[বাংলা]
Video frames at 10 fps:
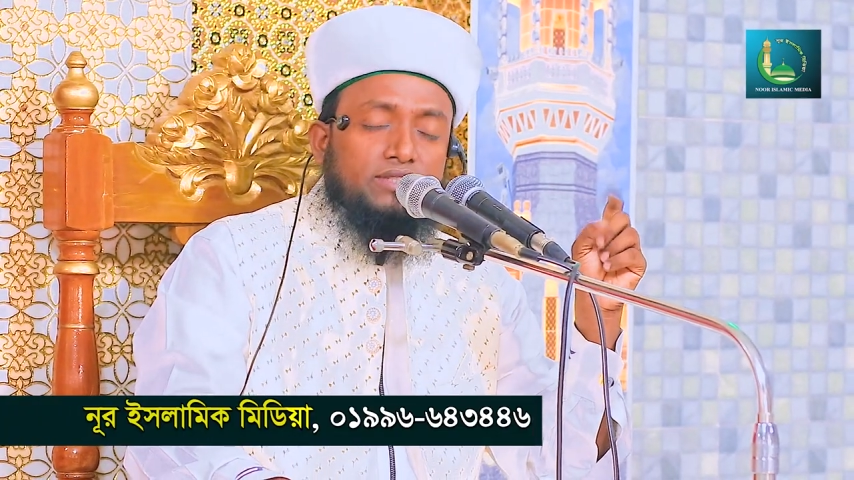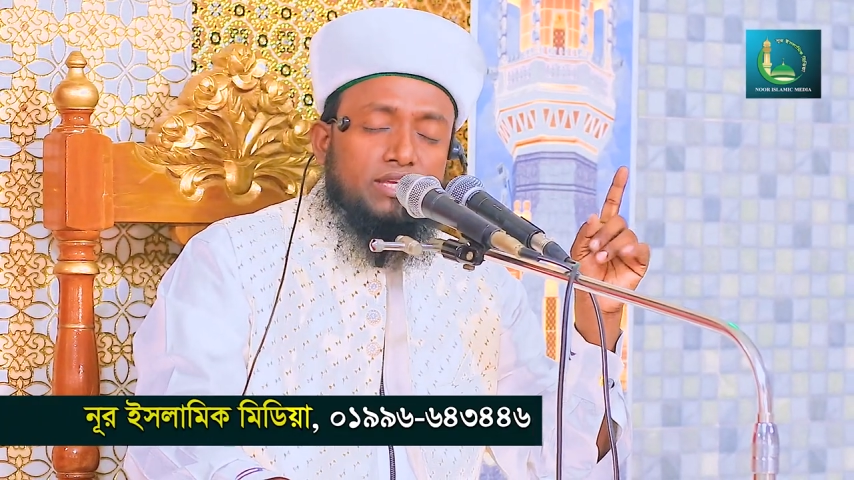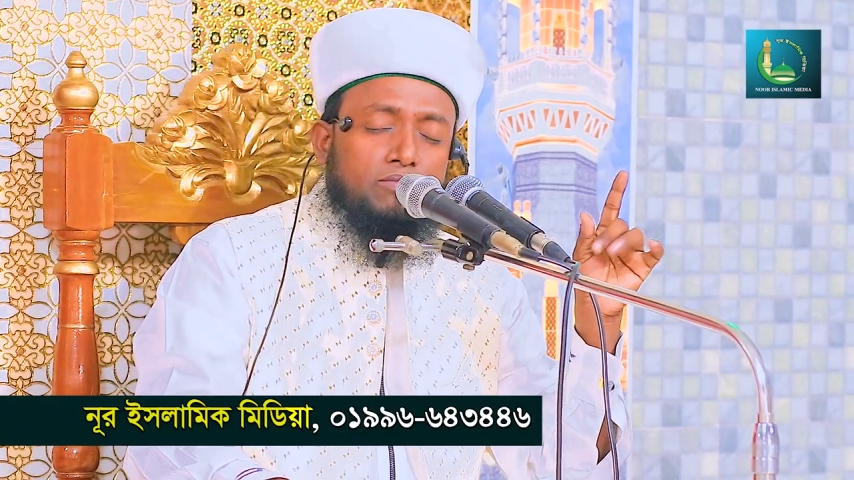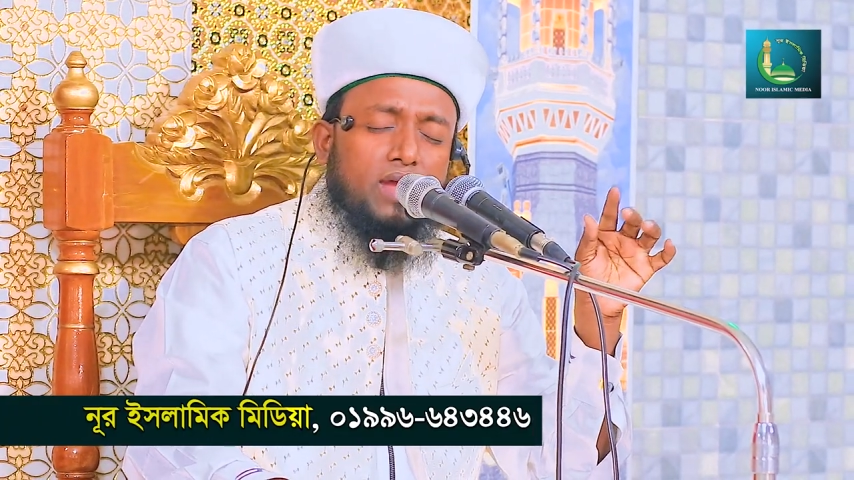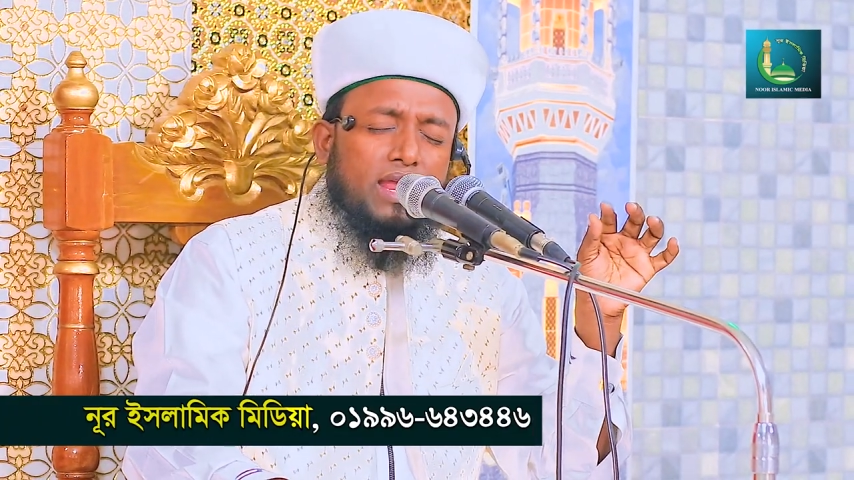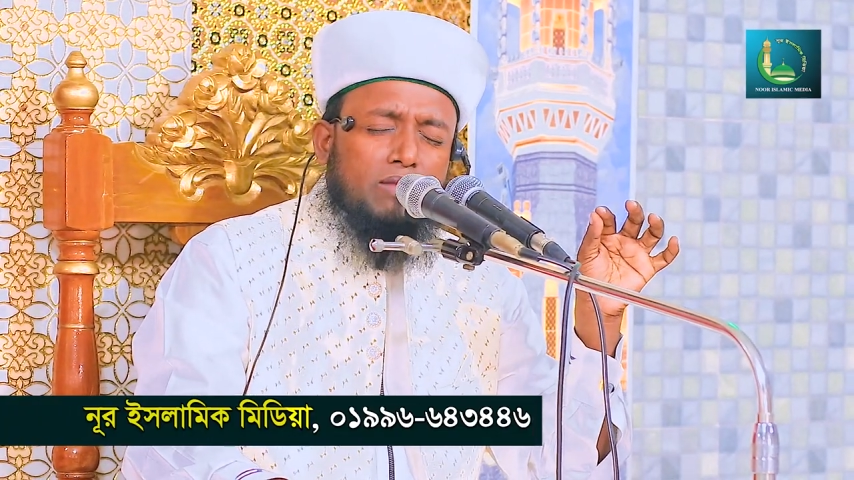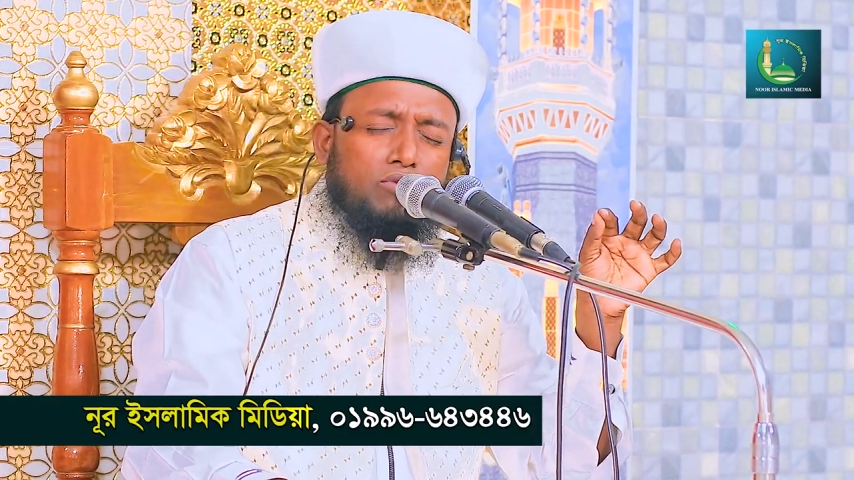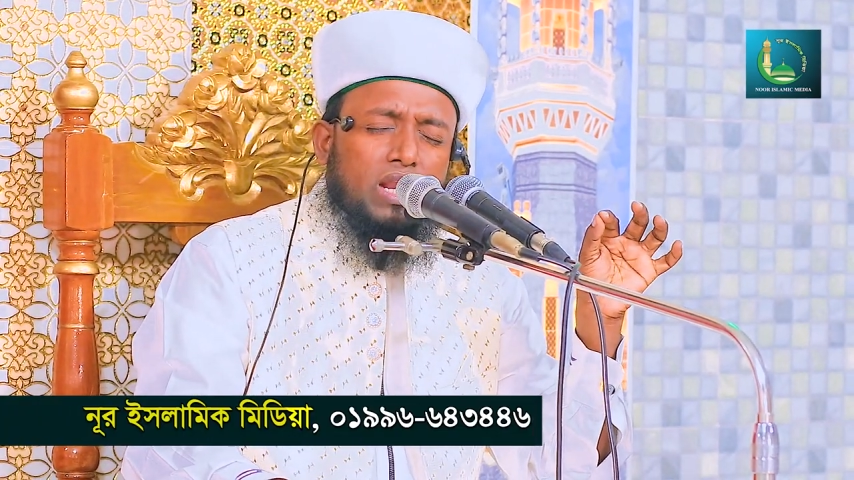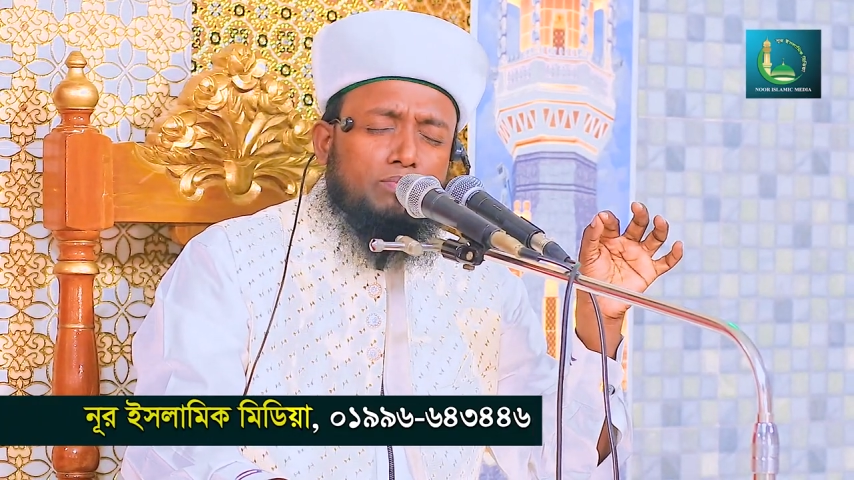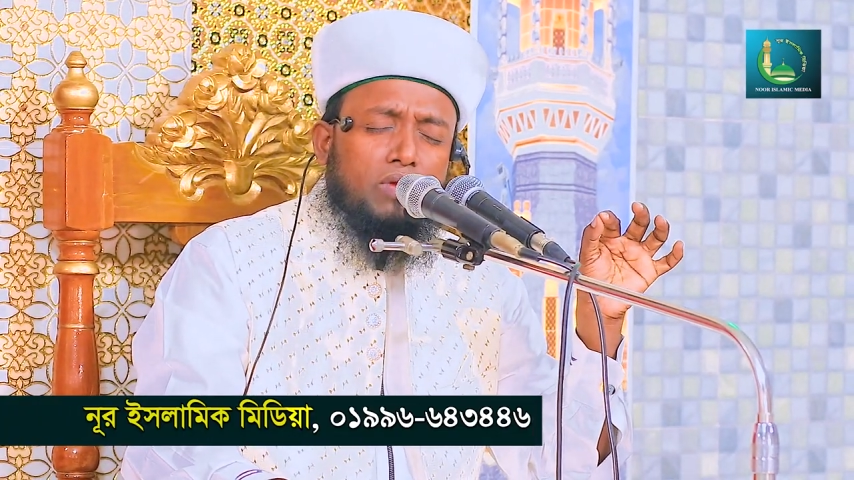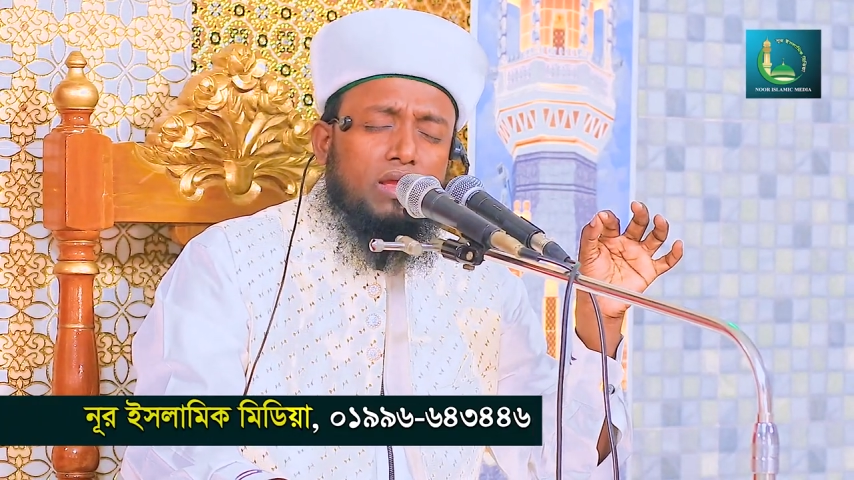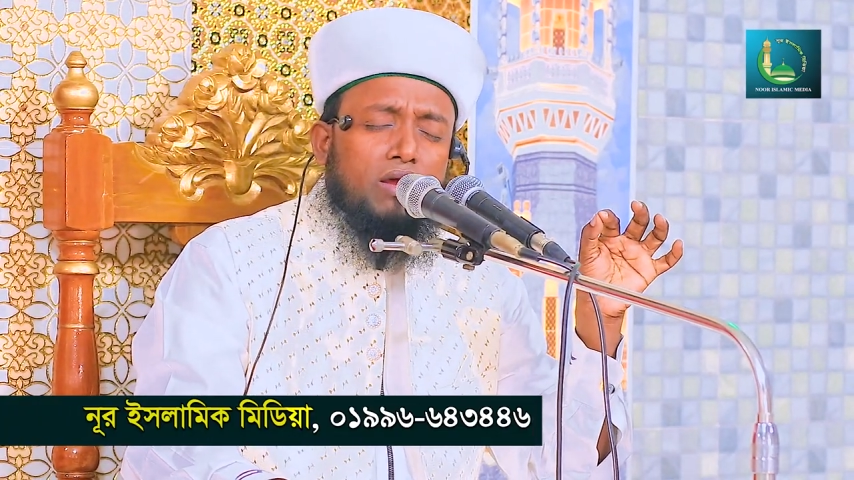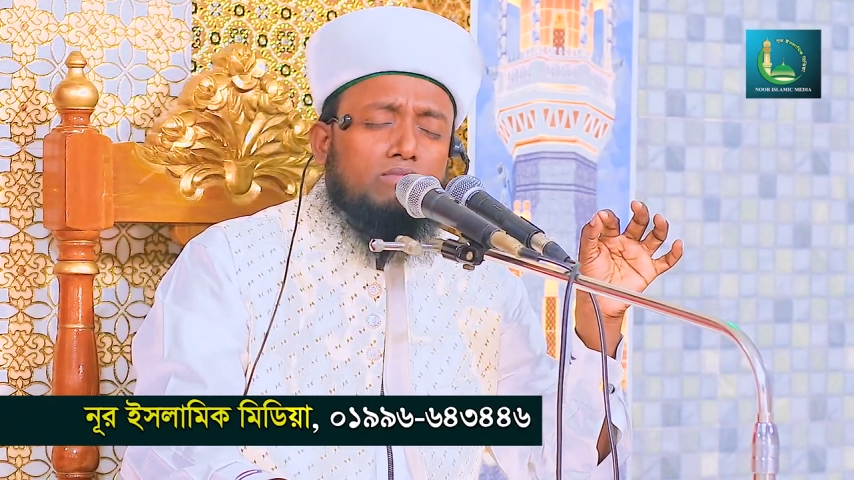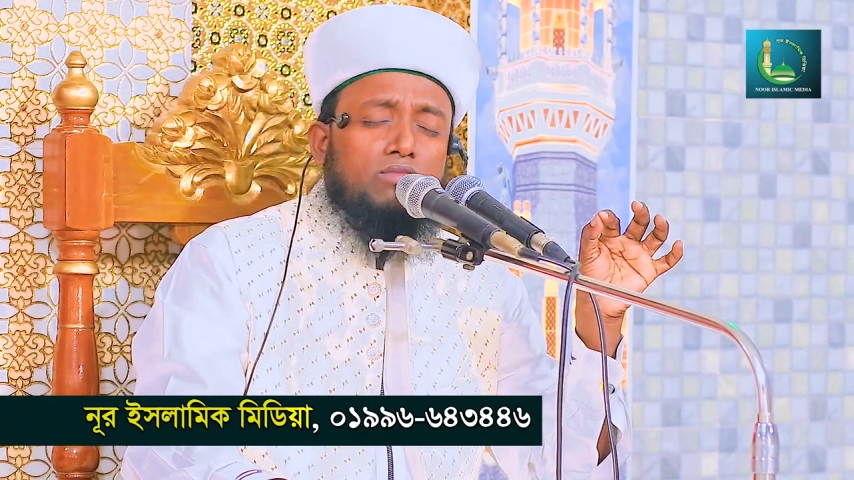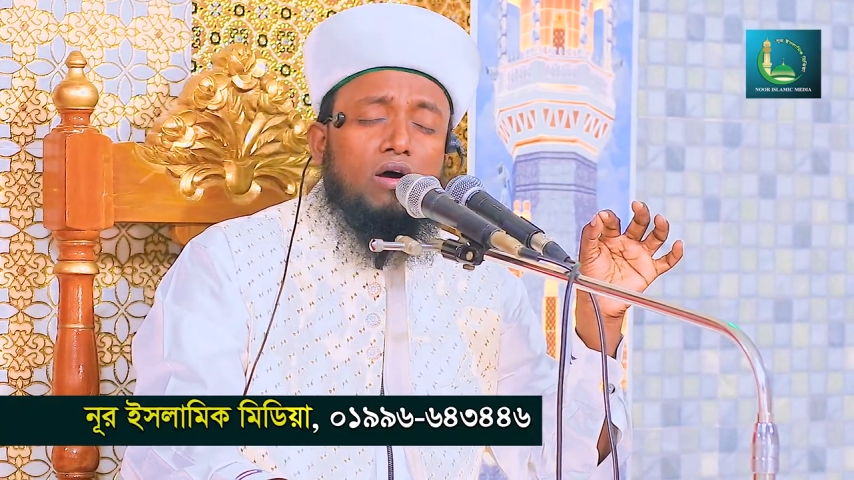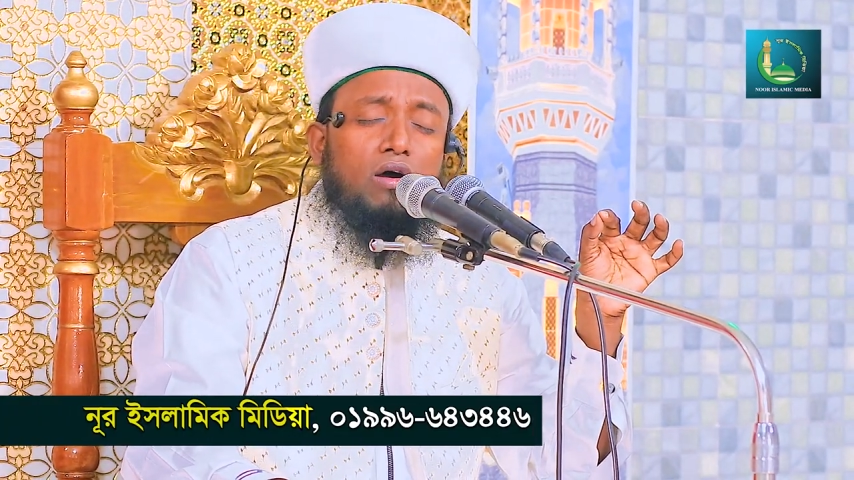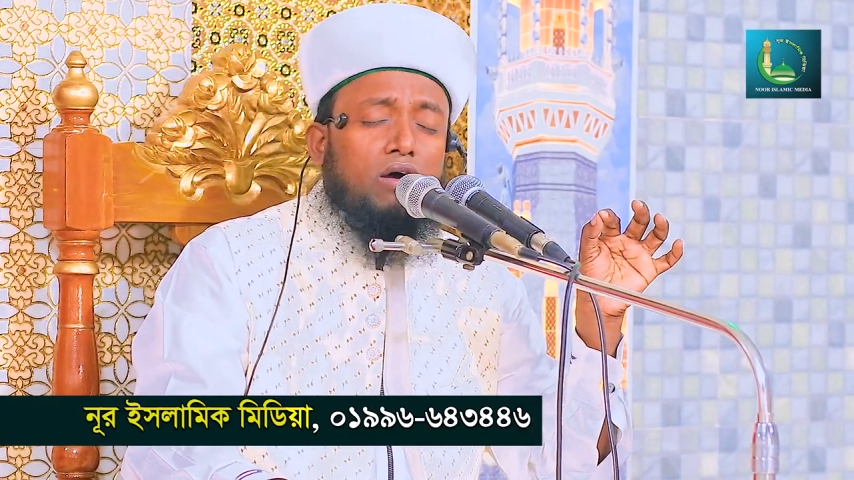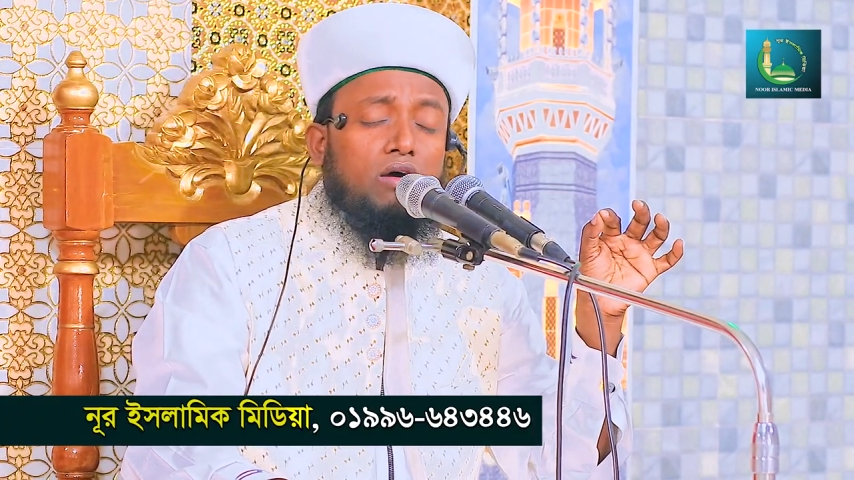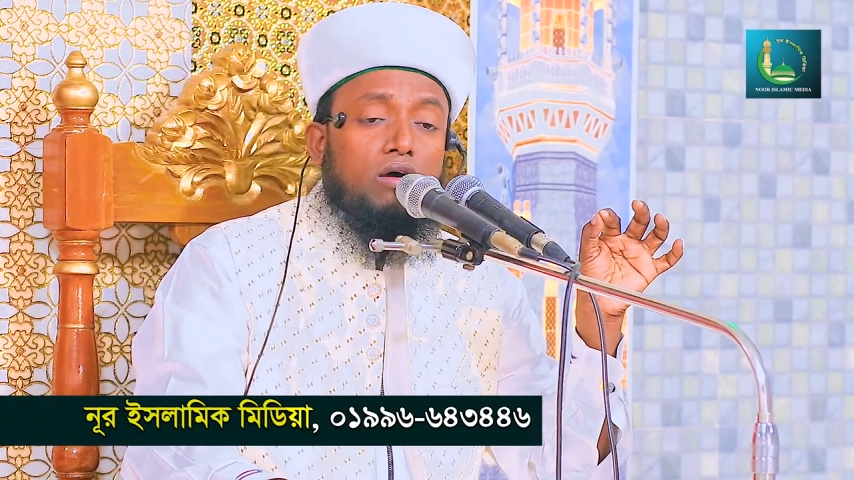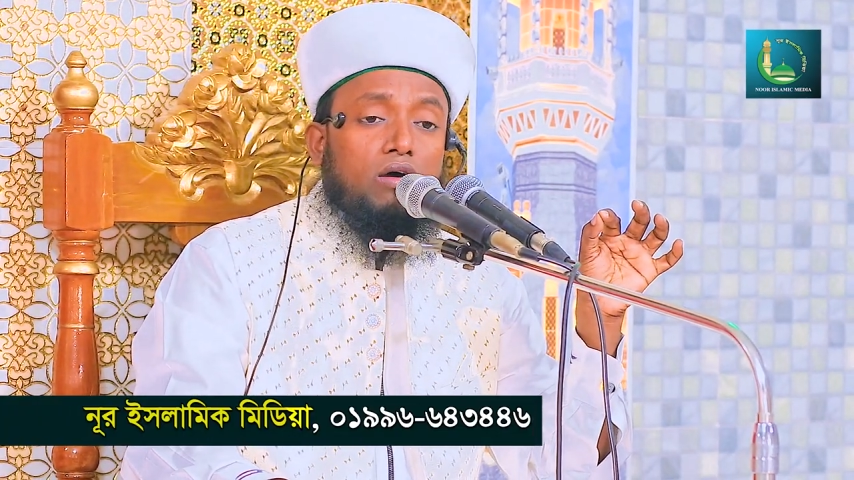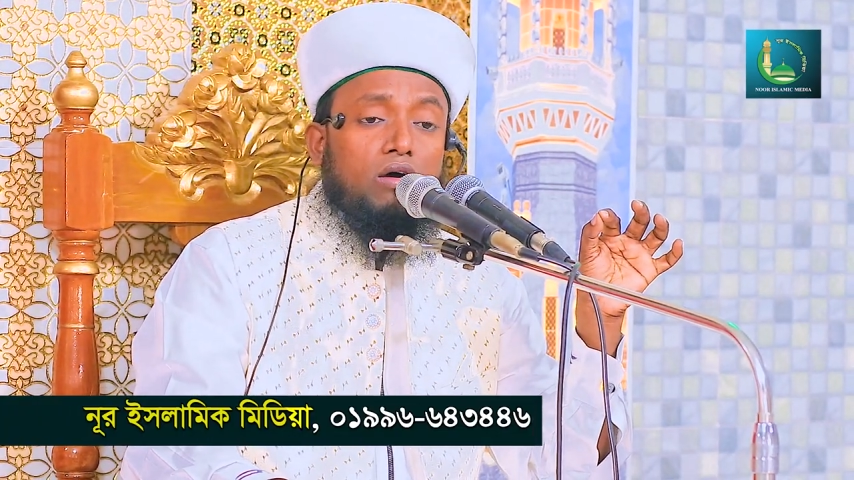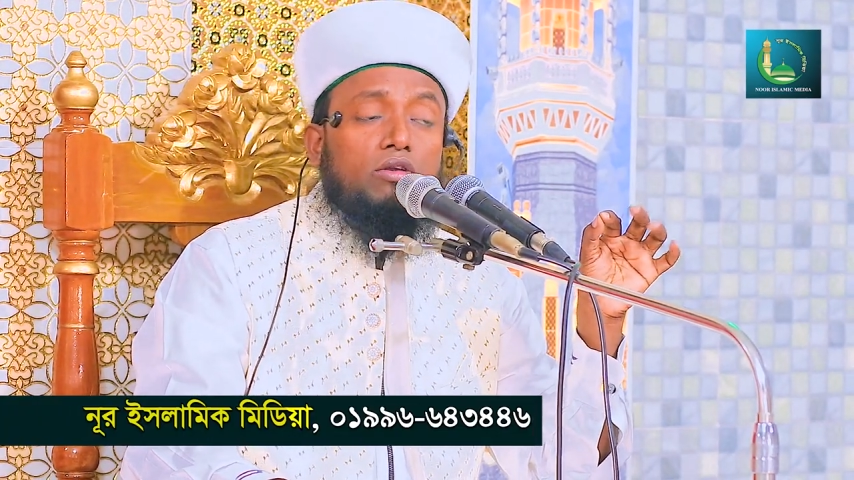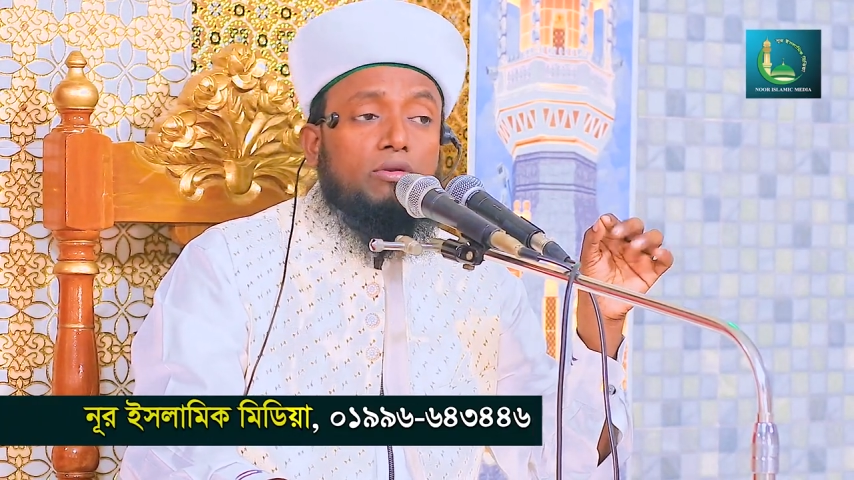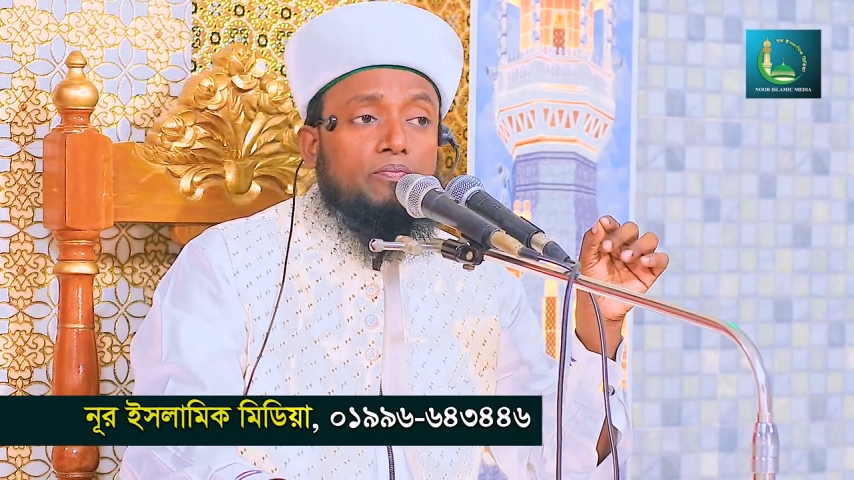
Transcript: জিব্রাইল বলে পয়গম্বর